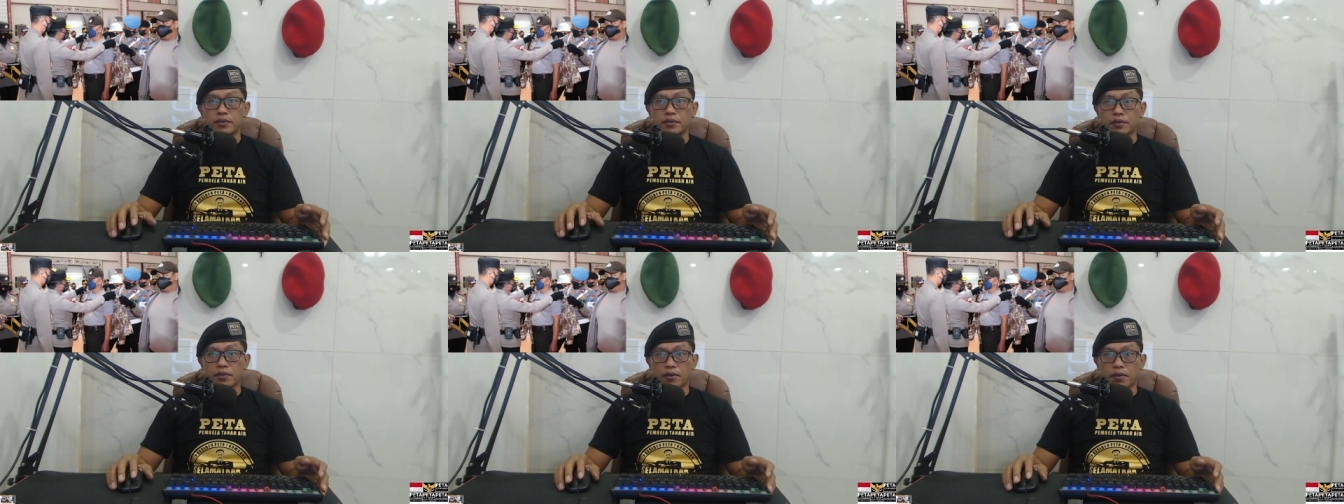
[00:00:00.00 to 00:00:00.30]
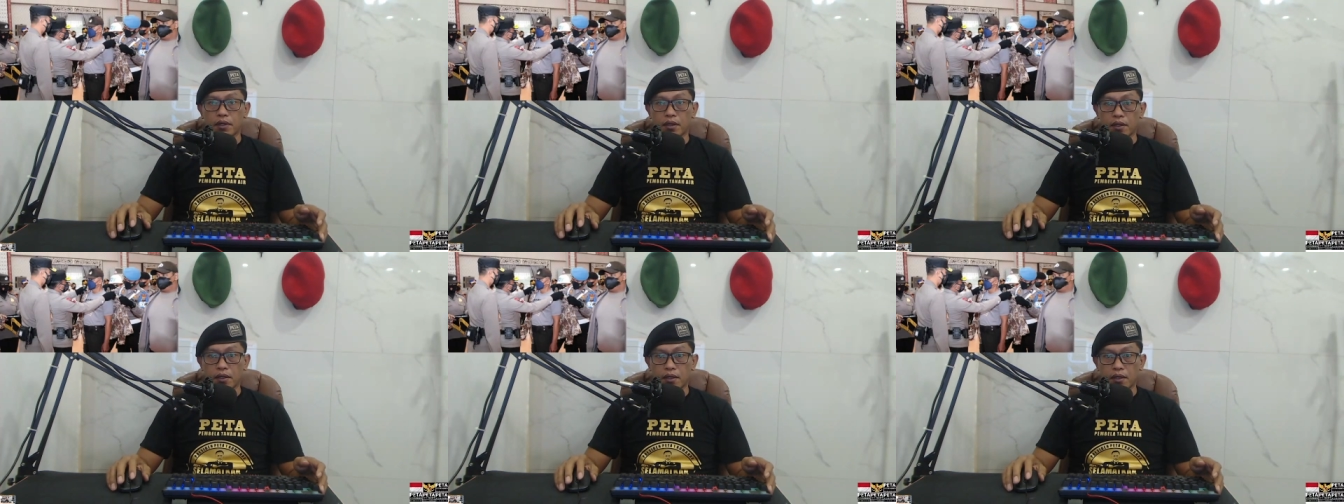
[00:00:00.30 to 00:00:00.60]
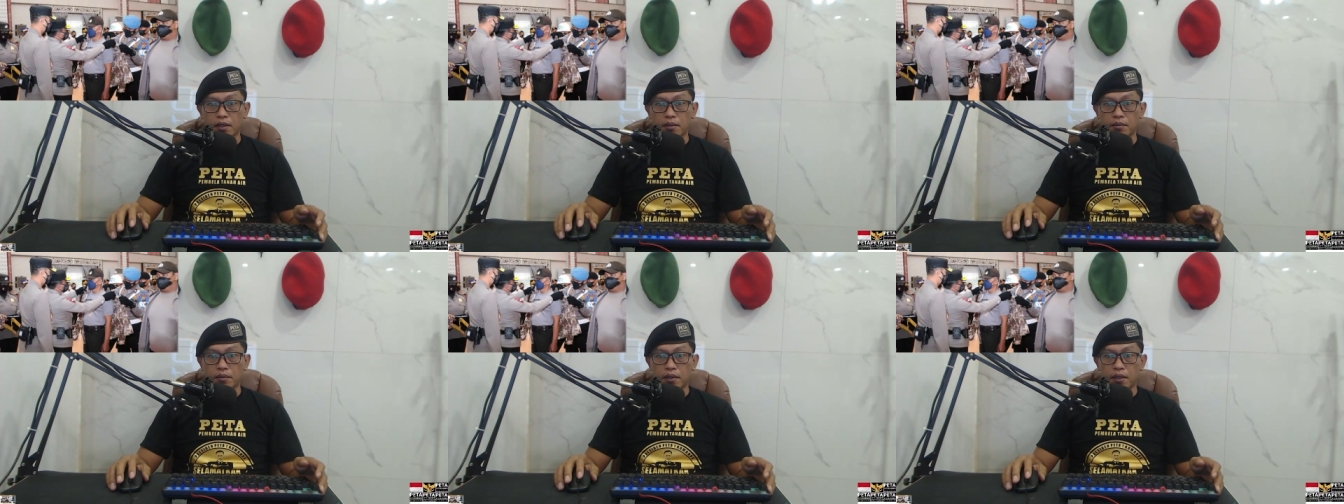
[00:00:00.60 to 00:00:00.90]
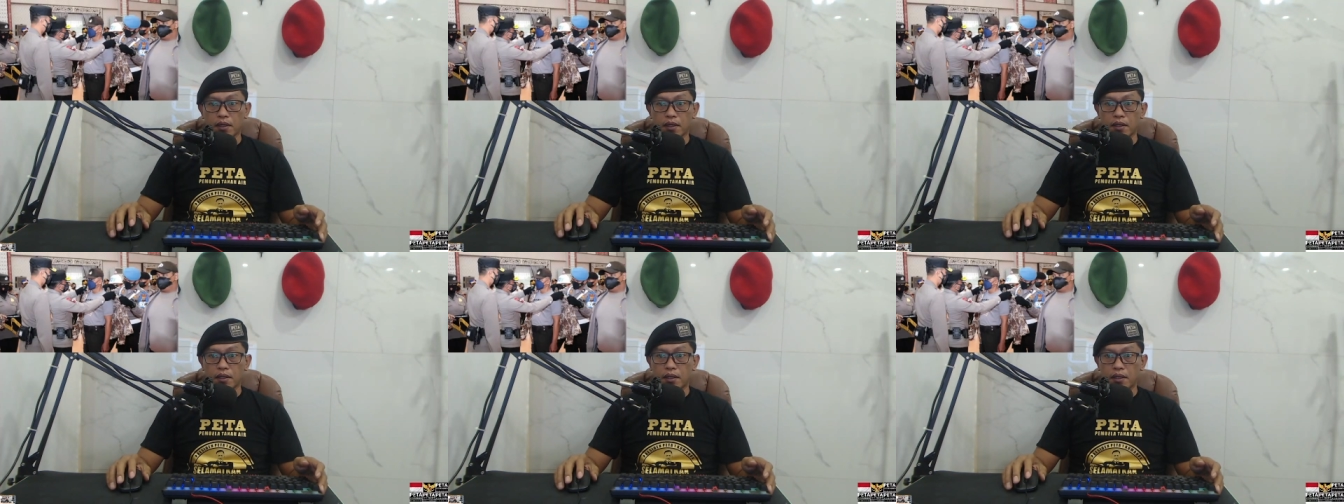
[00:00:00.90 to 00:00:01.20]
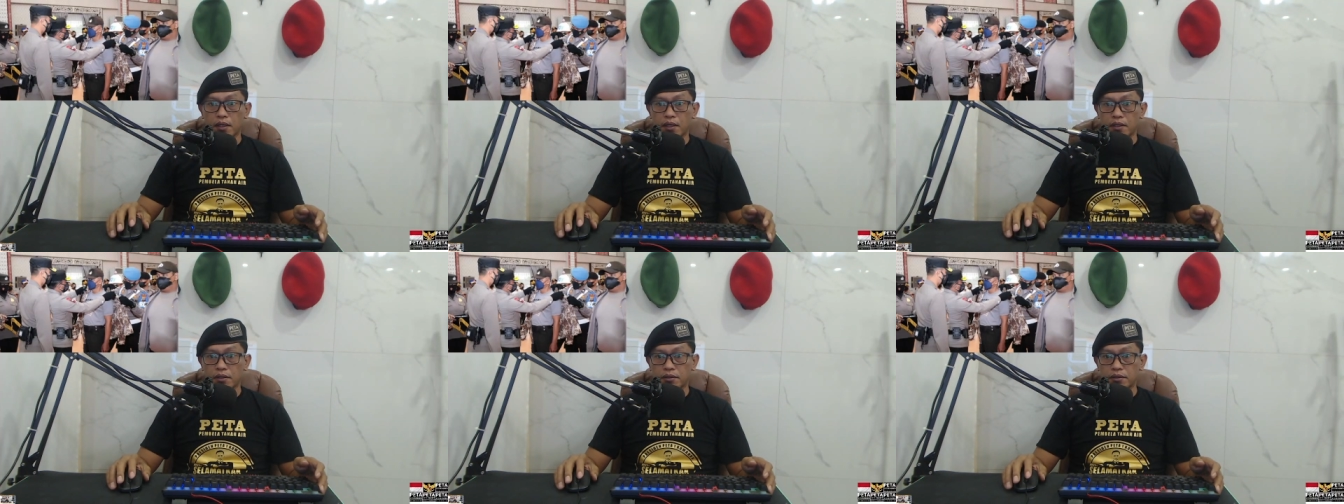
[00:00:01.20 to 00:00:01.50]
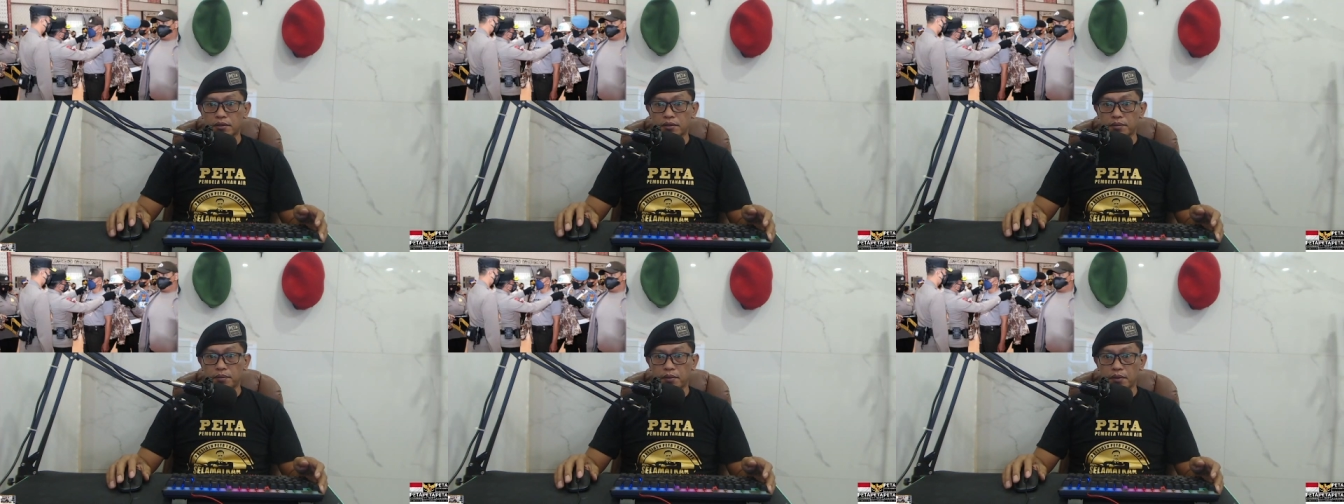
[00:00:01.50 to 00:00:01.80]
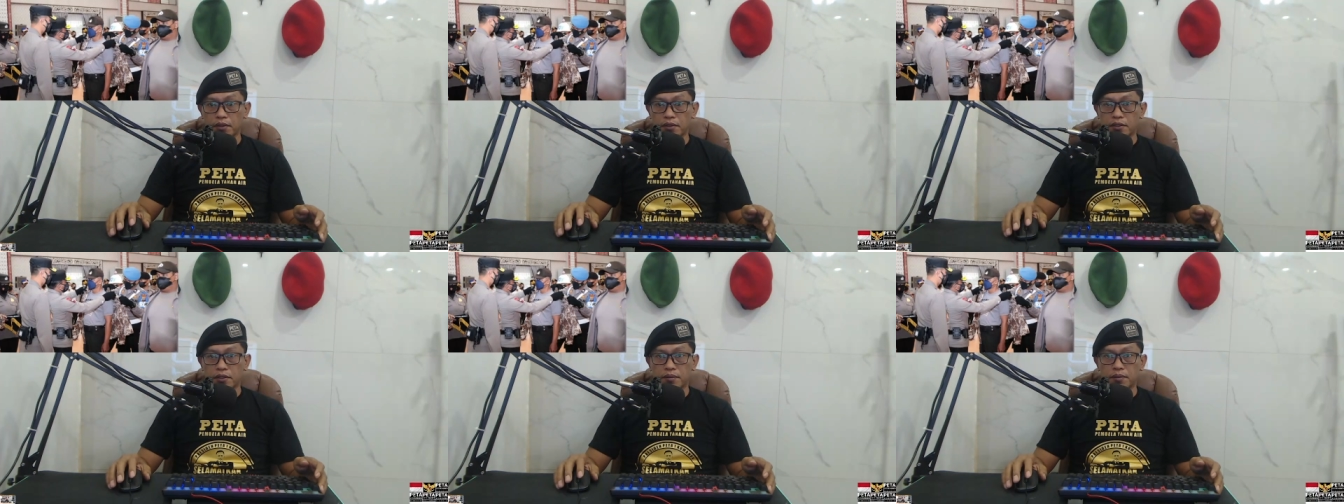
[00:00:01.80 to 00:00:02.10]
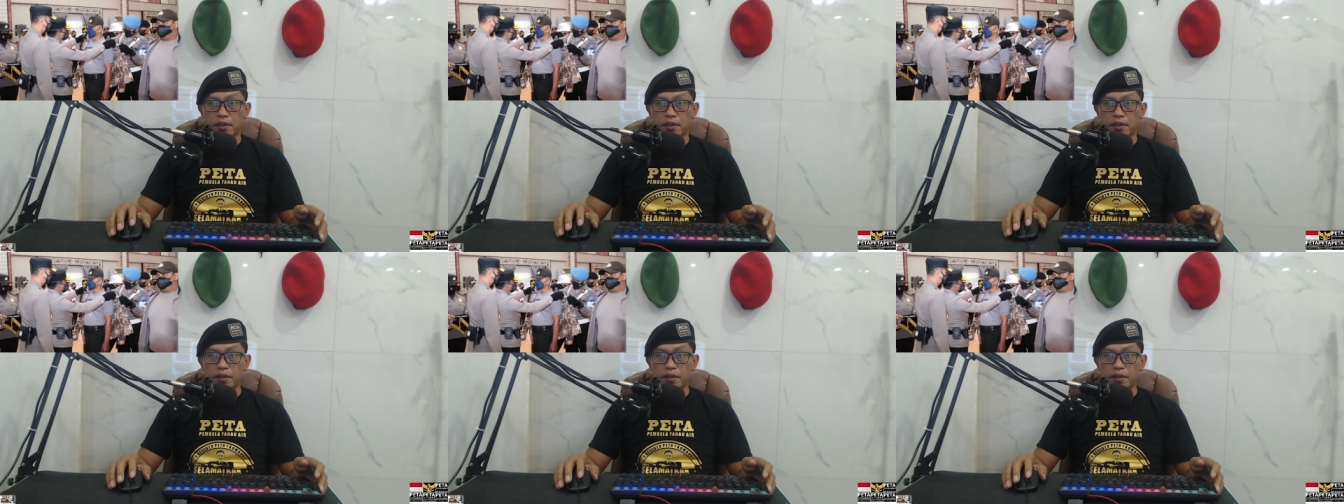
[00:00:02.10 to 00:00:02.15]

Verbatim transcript: saudara berada Seperti